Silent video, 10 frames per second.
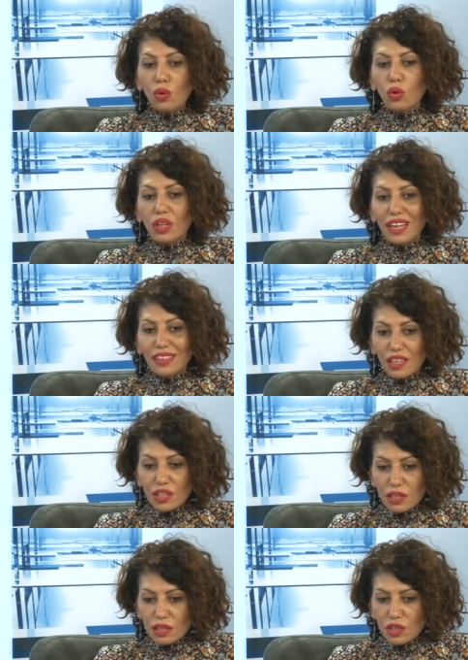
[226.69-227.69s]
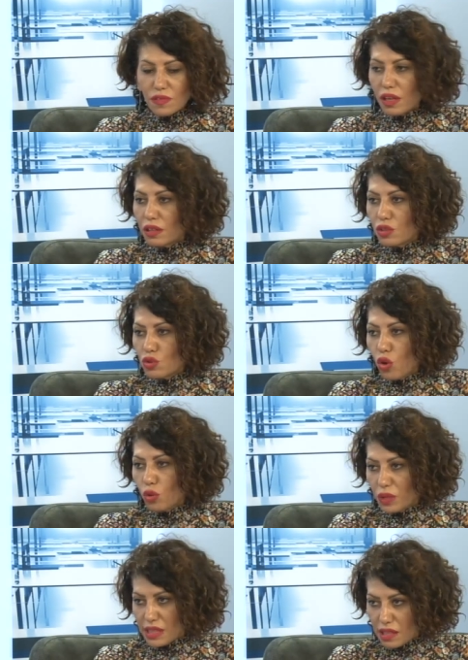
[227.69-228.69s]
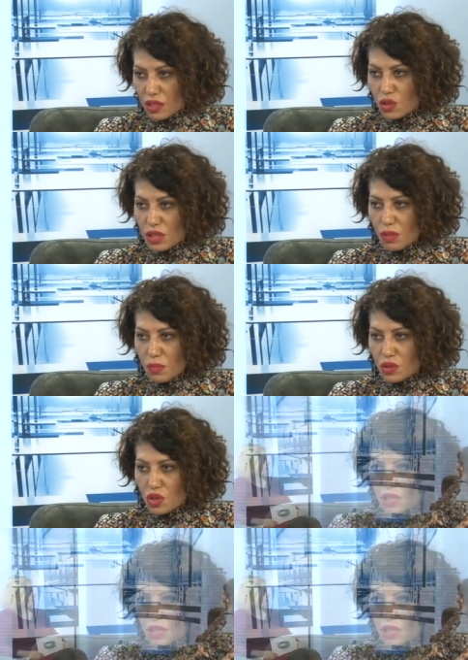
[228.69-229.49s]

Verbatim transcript: kolaylaştırıcı ve aracı olmayı seçtiğim için